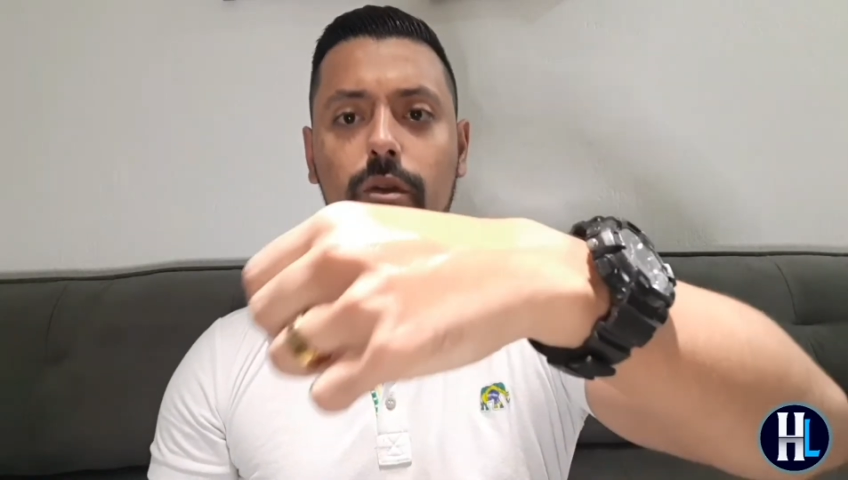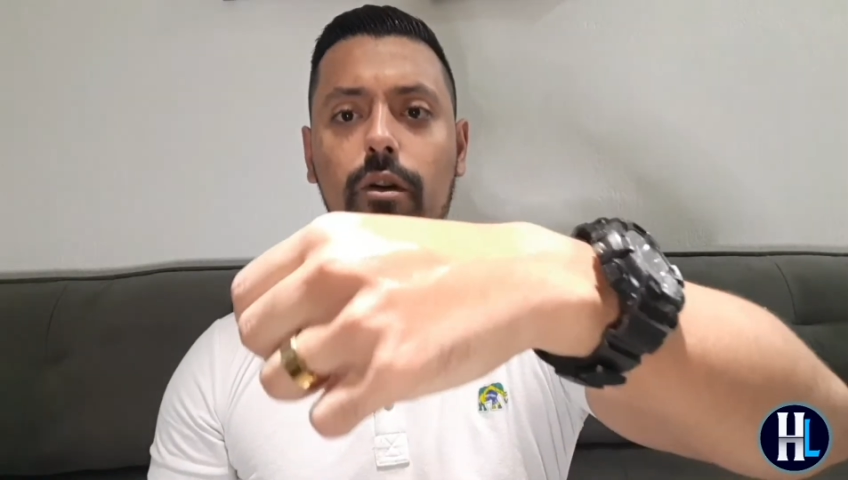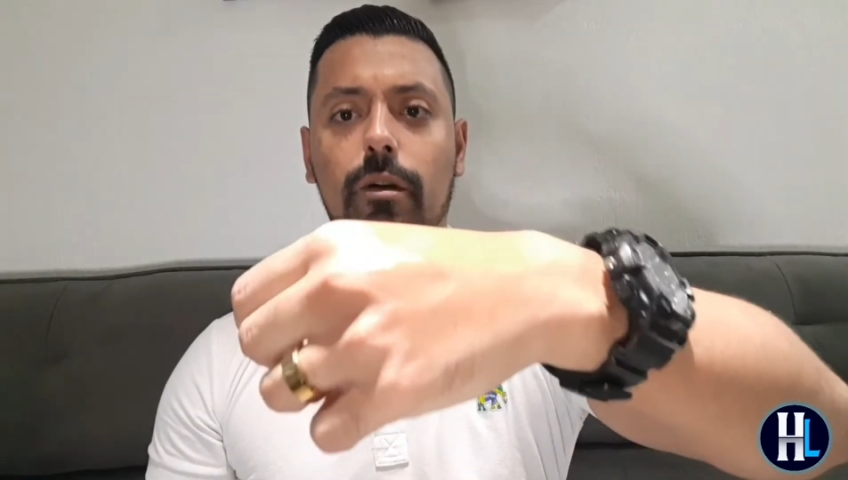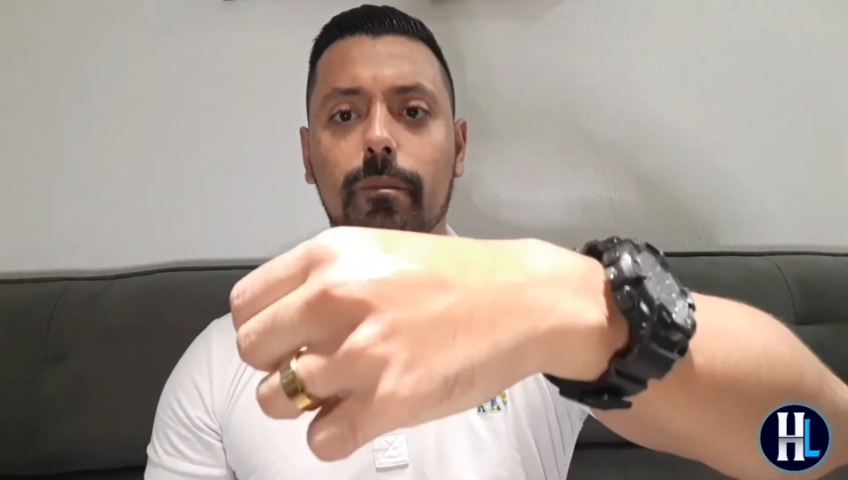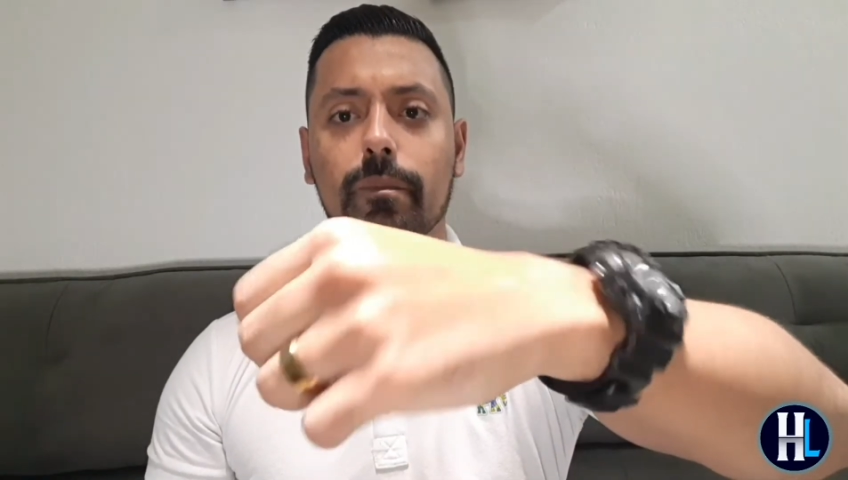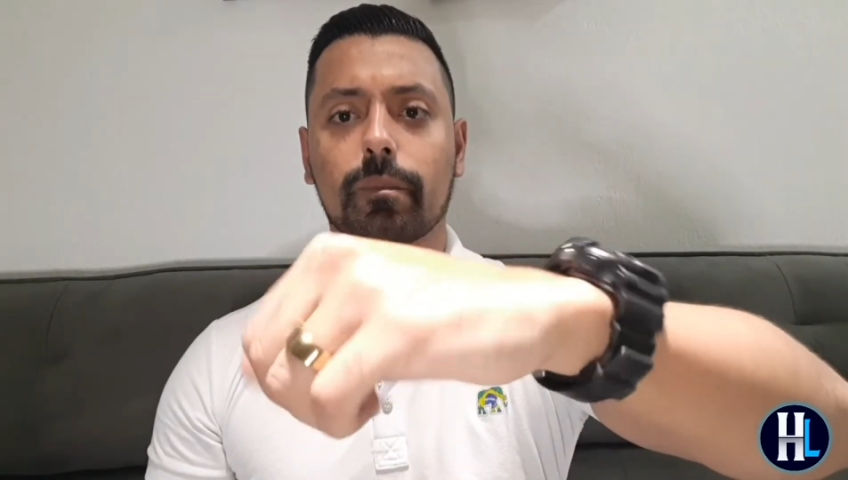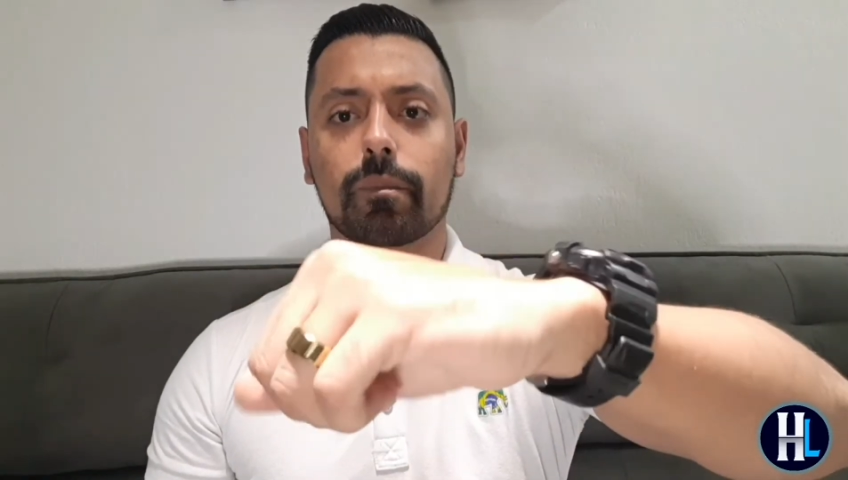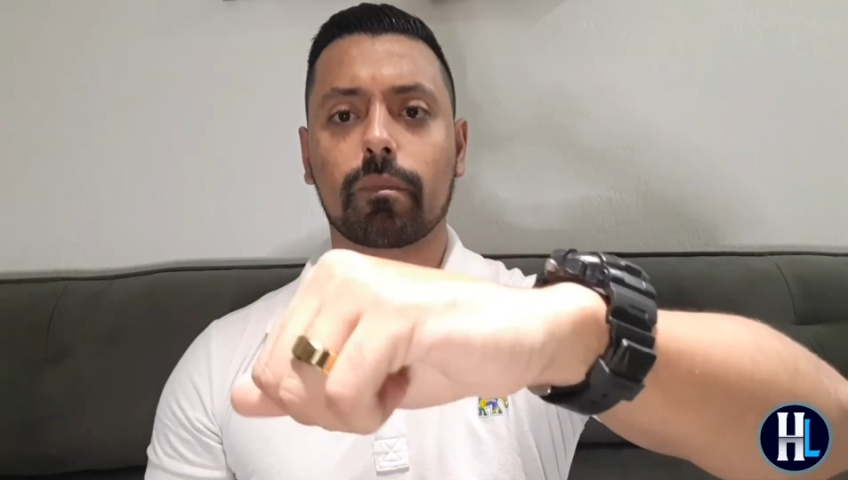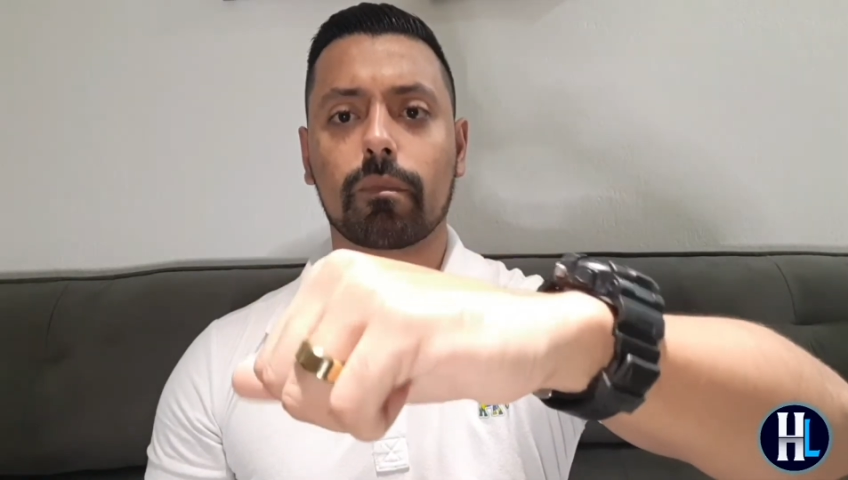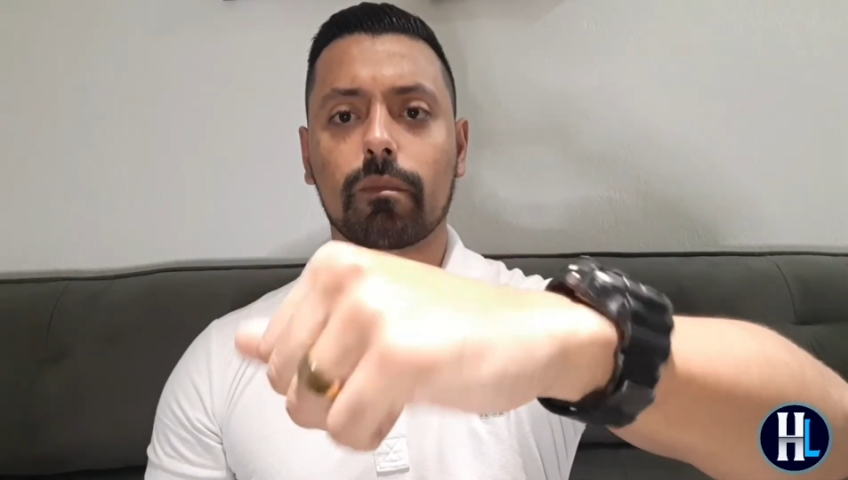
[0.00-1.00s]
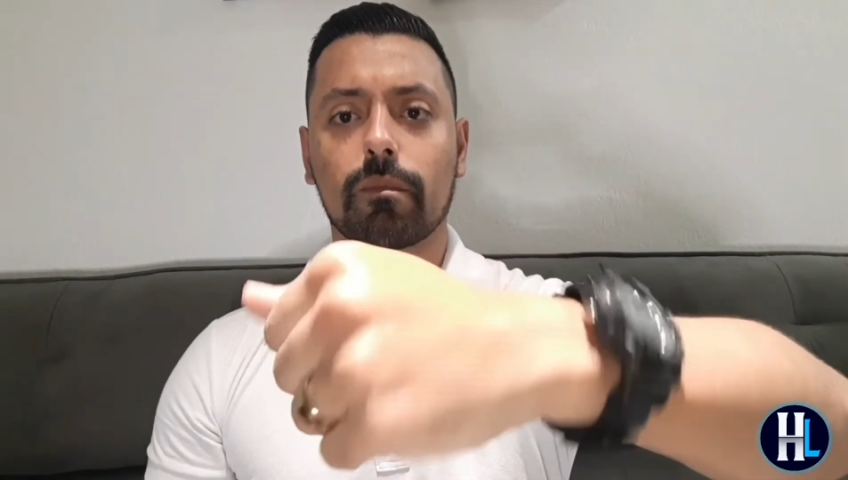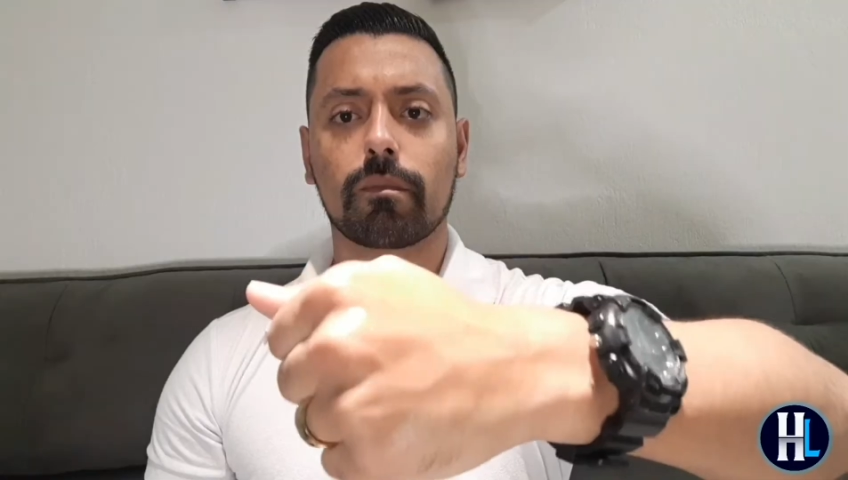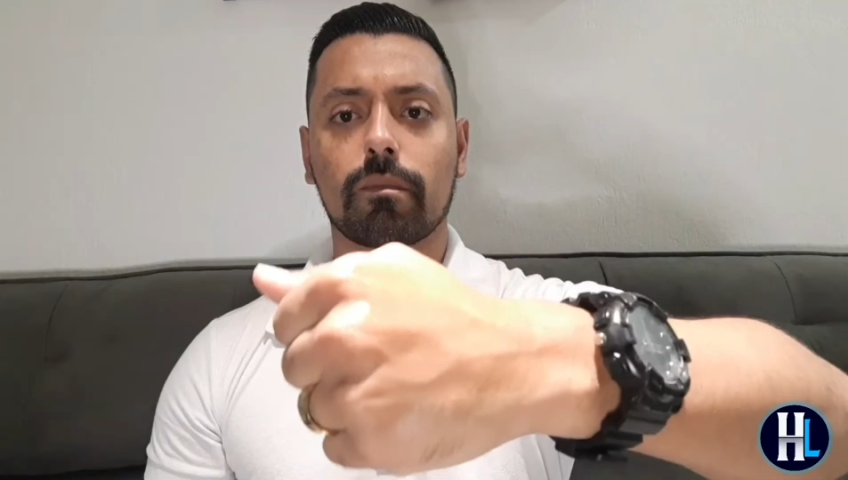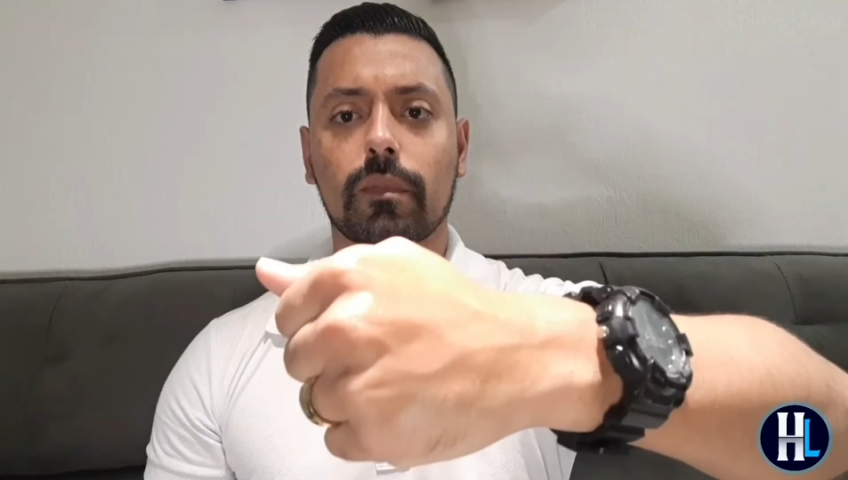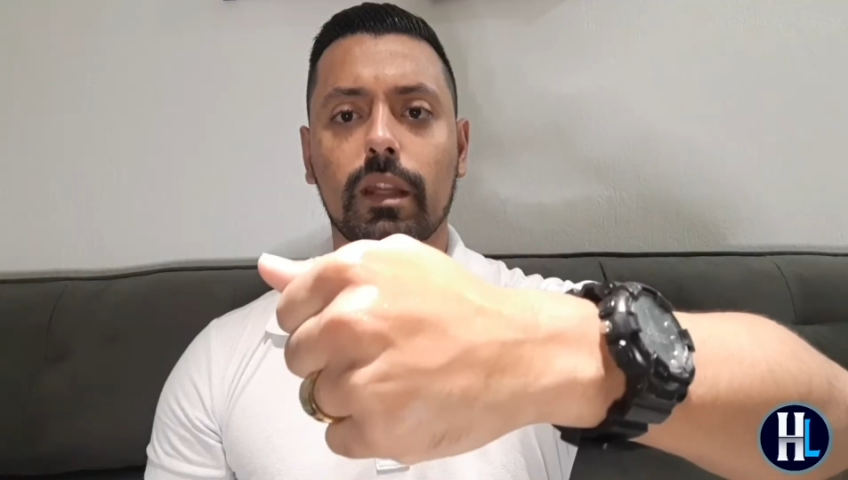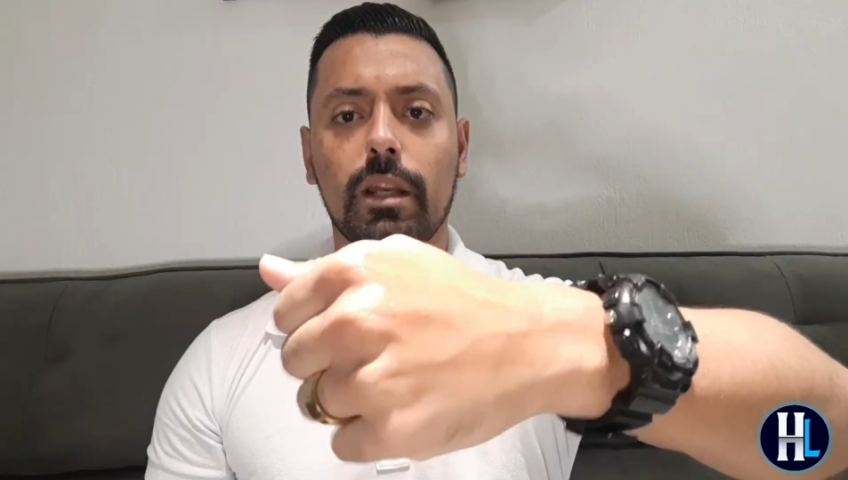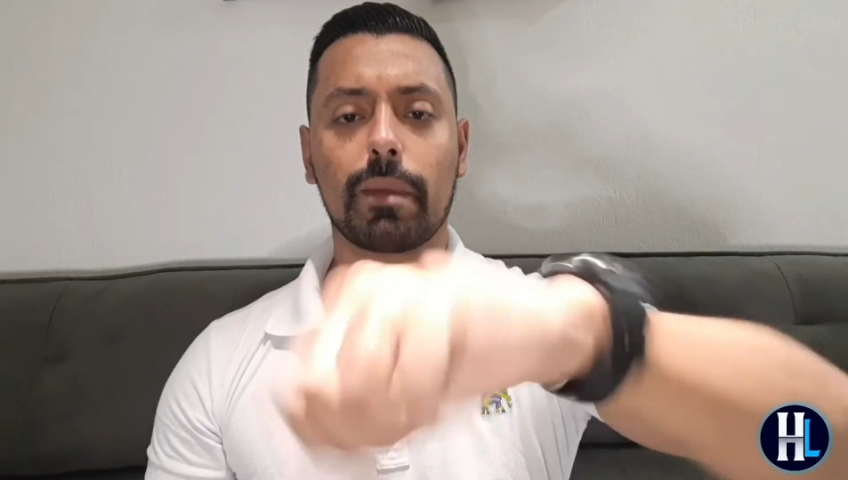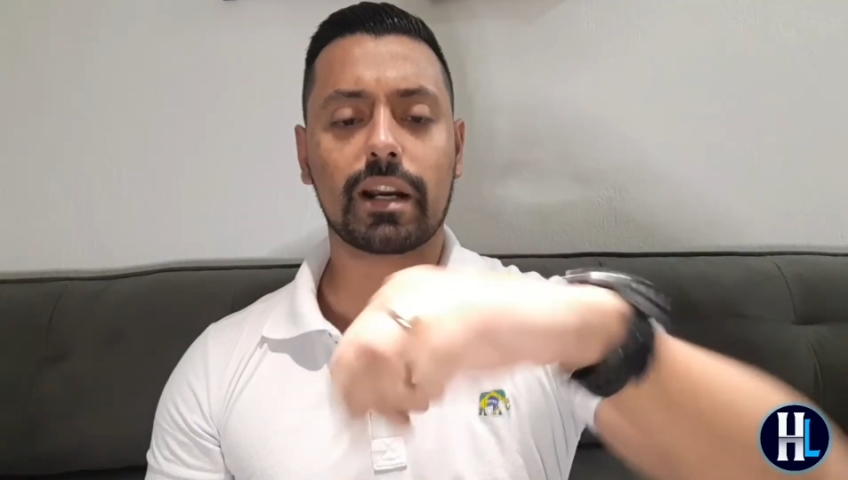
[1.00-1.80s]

ó. Ele